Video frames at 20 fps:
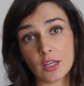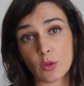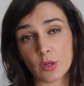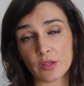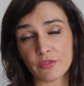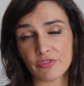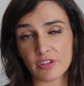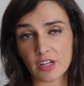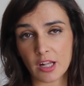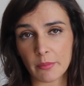E
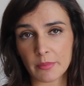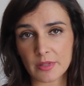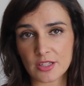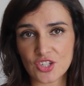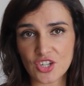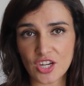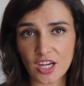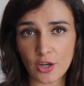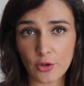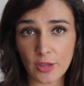quando
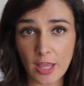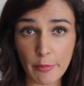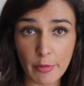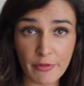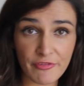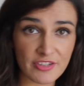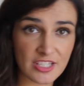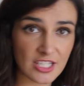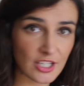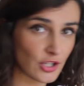finalmente chegam, dá
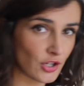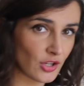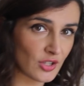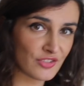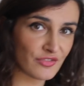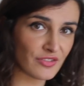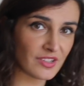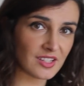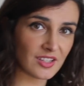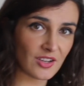para fazer
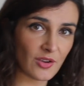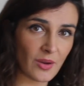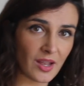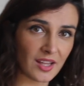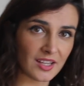crossfit com